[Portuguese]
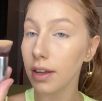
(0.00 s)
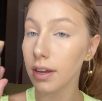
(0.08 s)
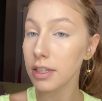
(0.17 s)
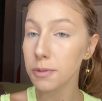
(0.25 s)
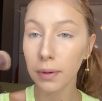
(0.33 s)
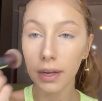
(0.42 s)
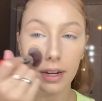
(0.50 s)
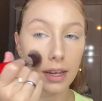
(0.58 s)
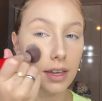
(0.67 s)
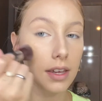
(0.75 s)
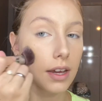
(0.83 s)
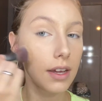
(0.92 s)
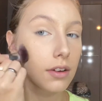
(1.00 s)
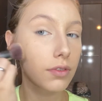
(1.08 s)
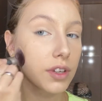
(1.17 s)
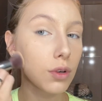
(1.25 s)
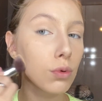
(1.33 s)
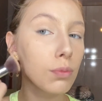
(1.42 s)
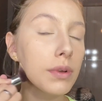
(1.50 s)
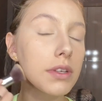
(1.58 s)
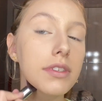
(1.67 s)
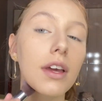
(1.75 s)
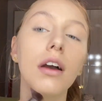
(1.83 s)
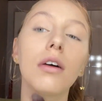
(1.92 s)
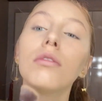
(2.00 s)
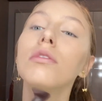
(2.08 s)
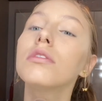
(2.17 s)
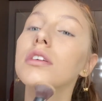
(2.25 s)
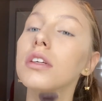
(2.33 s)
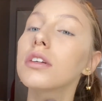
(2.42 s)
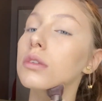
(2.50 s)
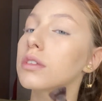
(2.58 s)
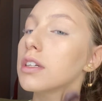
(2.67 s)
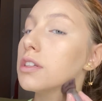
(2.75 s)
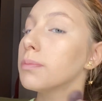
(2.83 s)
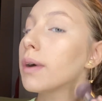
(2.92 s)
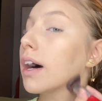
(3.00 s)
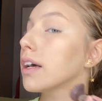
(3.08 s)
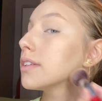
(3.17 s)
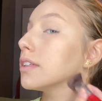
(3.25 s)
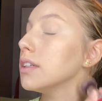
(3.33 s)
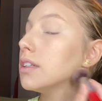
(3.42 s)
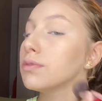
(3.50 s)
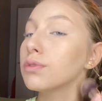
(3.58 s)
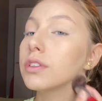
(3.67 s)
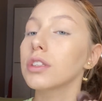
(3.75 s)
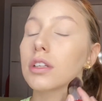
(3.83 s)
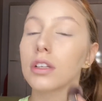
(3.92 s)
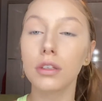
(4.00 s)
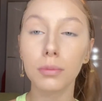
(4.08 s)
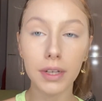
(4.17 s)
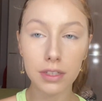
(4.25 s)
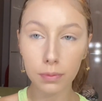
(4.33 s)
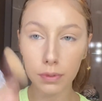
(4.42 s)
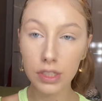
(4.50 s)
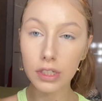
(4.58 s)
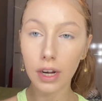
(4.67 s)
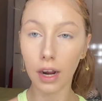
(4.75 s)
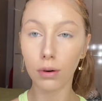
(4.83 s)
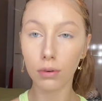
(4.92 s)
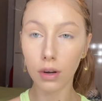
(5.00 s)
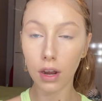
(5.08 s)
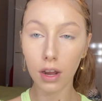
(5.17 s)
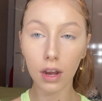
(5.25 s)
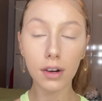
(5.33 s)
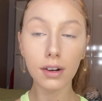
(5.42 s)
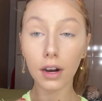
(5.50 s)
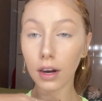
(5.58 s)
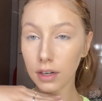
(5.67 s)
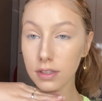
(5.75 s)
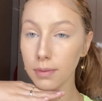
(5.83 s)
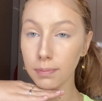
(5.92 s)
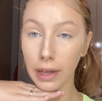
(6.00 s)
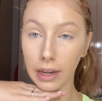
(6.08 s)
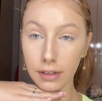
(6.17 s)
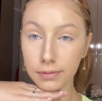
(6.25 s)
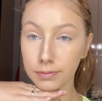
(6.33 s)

Espalhei e aí eu vim com o pincel que usei de base e fui só dando mais uma geral. Olha essa pele.